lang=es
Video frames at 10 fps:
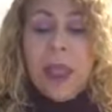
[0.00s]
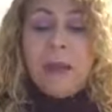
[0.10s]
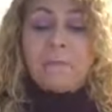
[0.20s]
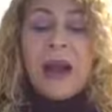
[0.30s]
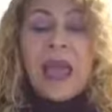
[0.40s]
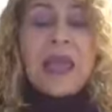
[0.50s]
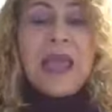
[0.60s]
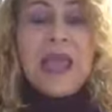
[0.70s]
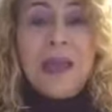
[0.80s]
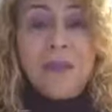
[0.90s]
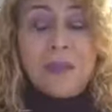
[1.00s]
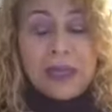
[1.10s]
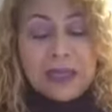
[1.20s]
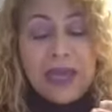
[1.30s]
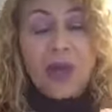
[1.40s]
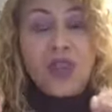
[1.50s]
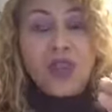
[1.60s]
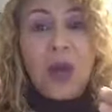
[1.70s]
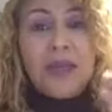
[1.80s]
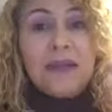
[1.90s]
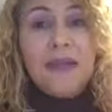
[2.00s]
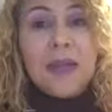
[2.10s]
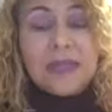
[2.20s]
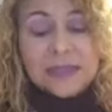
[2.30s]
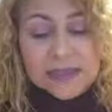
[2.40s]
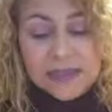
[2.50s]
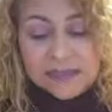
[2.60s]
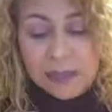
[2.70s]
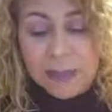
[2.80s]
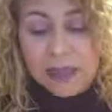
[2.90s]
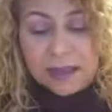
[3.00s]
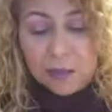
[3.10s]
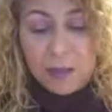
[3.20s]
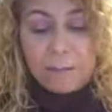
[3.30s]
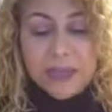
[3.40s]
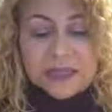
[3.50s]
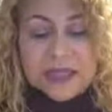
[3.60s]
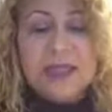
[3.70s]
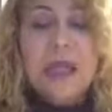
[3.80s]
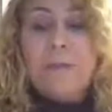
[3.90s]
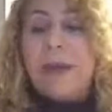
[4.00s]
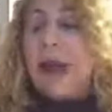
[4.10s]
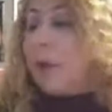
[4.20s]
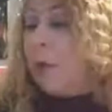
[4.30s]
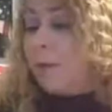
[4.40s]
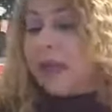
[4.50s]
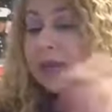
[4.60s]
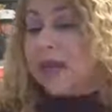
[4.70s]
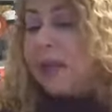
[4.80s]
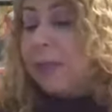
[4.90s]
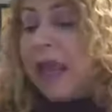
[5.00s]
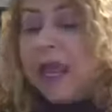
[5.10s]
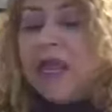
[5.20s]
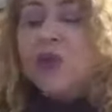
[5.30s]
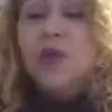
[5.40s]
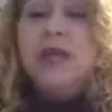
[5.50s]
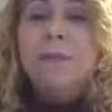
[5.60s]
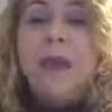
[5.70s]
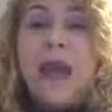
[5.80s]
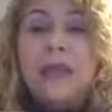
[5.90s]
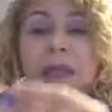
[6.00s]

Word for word: ¿Para qué quiero yo activar ese sistema de recompensas? Para convertirme en un imán,